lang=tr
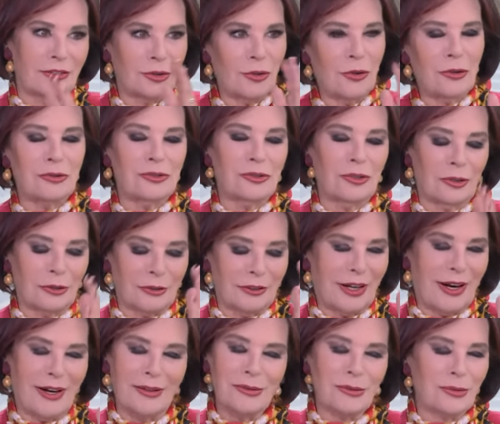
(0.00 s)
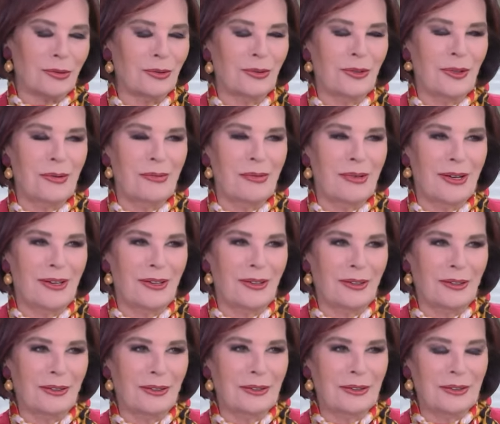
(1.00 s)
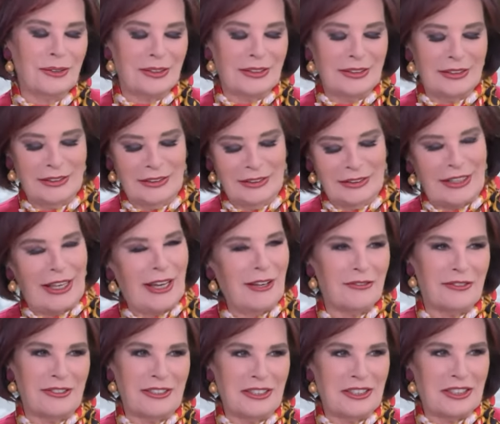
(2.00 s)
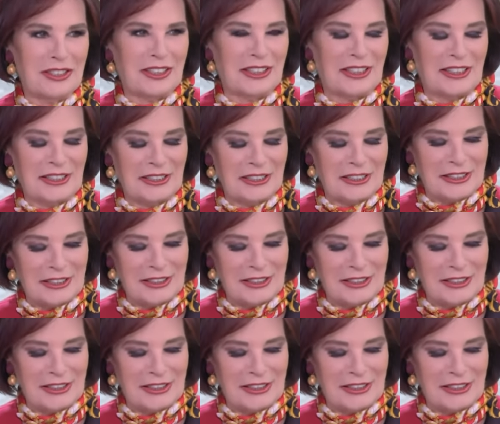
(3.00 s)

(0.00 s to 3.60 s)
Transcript: çok çok daha uzun ömürlü olur. İnşallah. Ee, Çünkü çok büyük bir emek var.